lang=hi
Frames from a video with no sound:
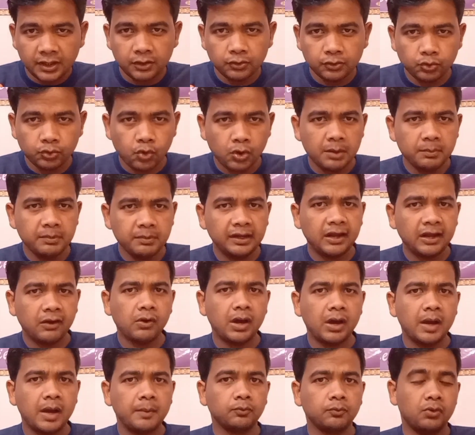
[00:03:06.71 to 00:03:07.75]
धोखा मिला हो
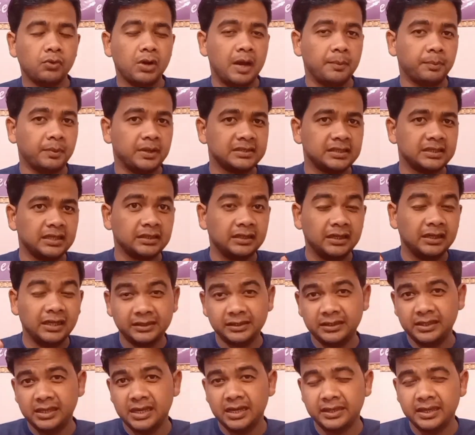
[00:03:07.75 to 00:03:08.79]
आपको आपके साथ गलत
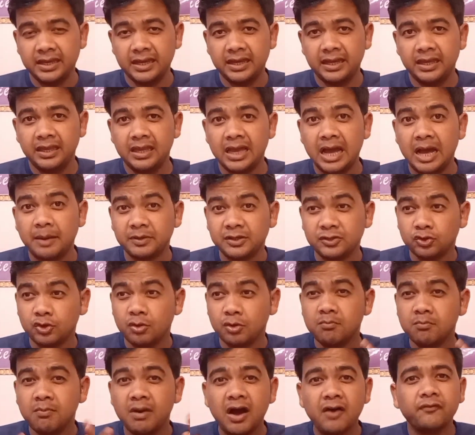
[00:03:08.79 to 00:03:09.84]
किया गया है आप किसी को
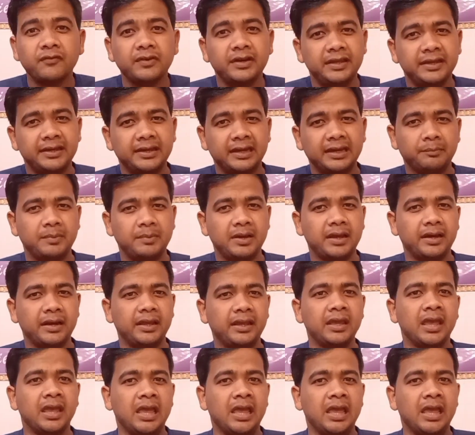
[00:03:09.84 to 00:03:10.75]
माफ़ नहीं कर पा रहे